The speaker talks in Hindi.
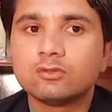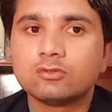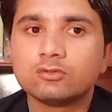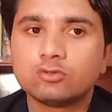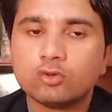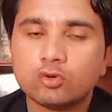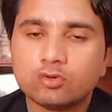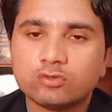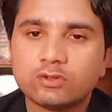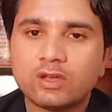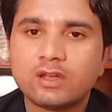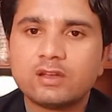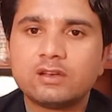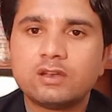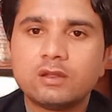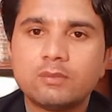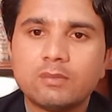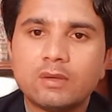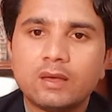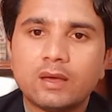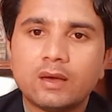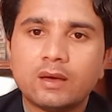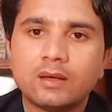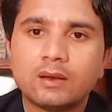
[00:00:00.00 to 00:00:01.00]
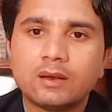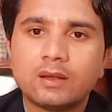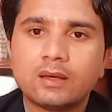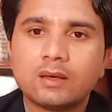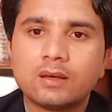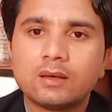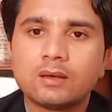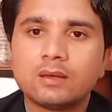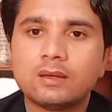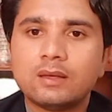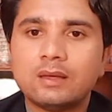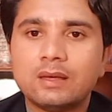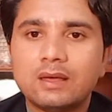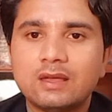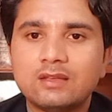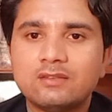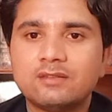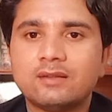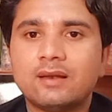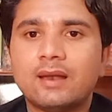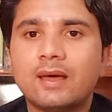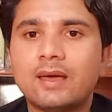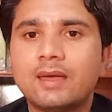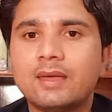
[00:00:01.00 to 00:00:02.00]
सोसाइटी में आना इज़
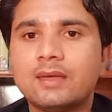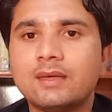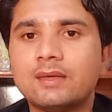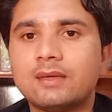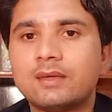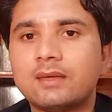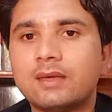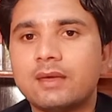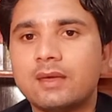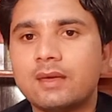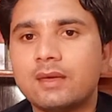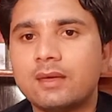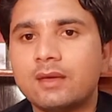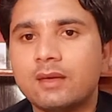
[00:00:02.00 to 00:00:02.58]
लाइक के